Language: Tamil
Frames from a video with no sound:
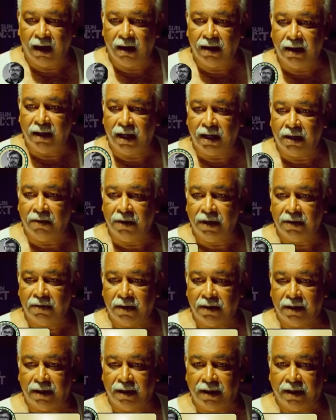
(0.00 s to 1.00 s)
காலையில நீங்க என்
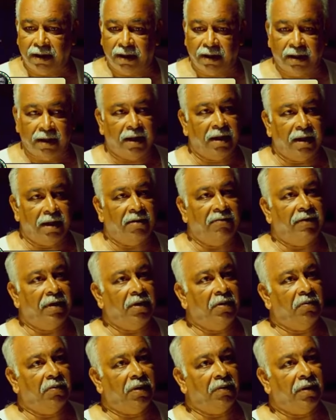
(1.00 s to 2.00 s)
வீட்டுக்கு வந்துருங்க என்
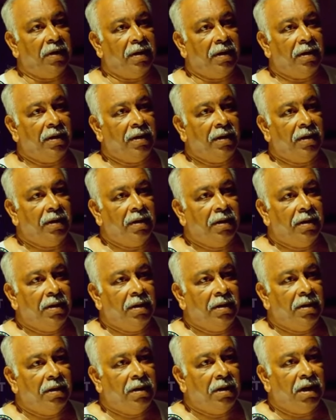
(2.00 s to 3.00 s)
ஃப்ரெண்டும் வருவாரு
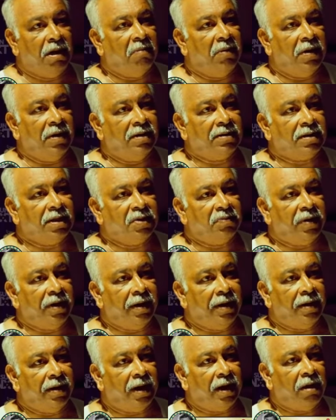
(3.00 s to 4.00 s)
நம்ம
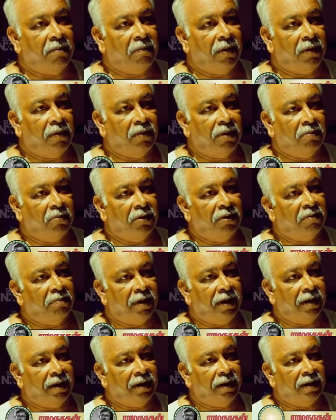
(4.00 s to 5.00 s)
டிஸ்கஸ் பண்ணிட்டு என்ன
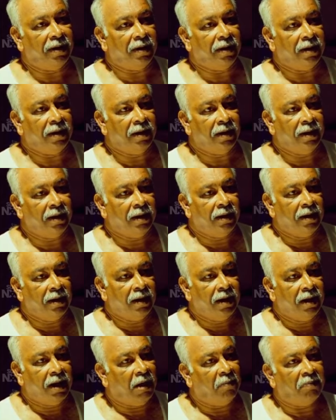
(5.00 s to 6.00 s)
பண்ணணும்னு முடிவு பண்ணிட்டு